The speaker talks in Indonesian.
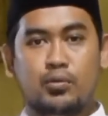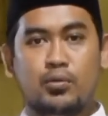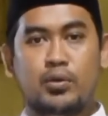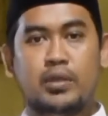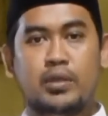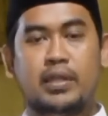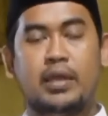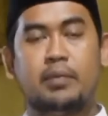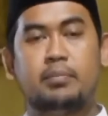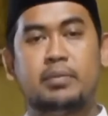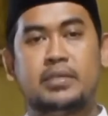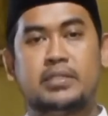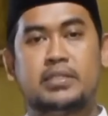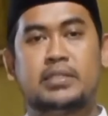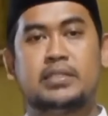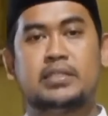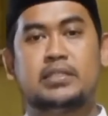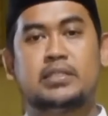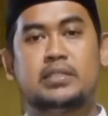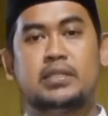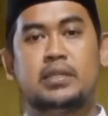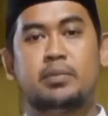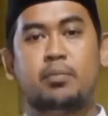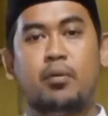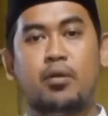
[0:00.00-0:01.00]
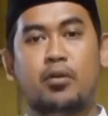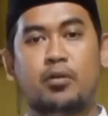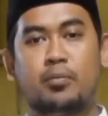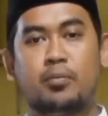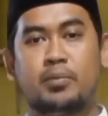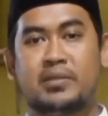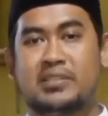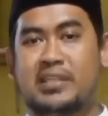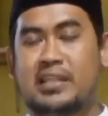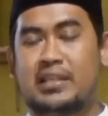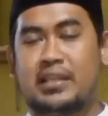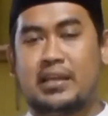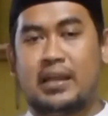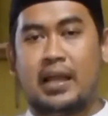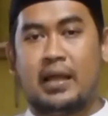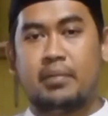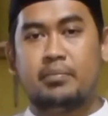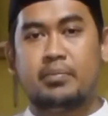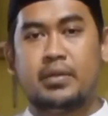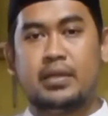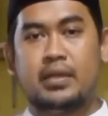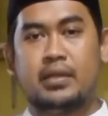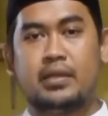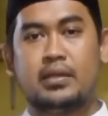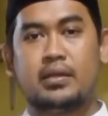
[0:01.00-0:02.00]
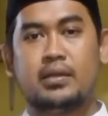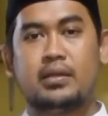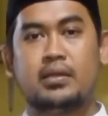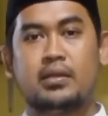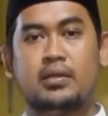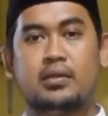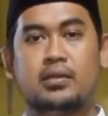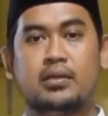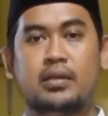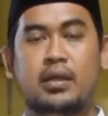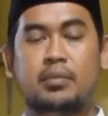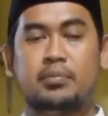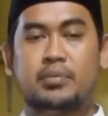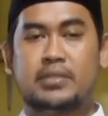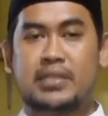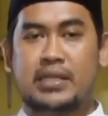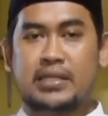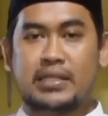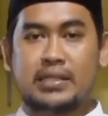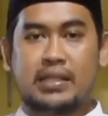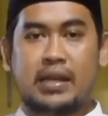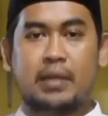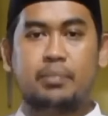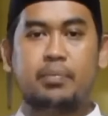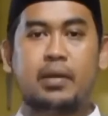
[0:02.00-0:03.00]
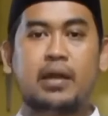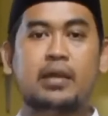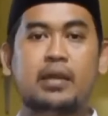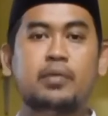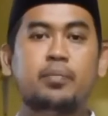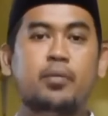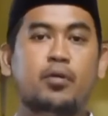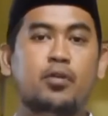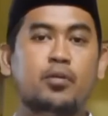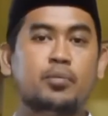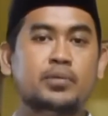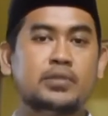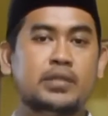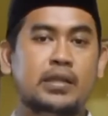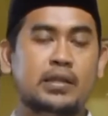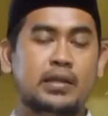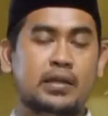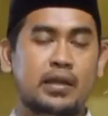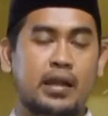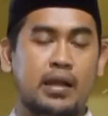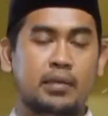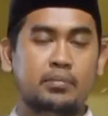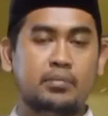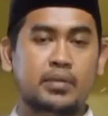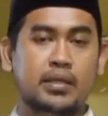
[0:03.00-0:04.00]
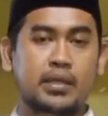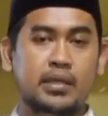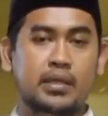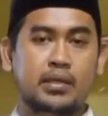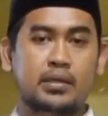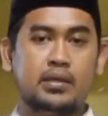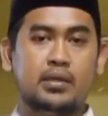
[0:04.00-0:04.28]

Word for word: dunia bisnis di pondok pesantren kami dan bisa diterapkan di pondok pesantren kami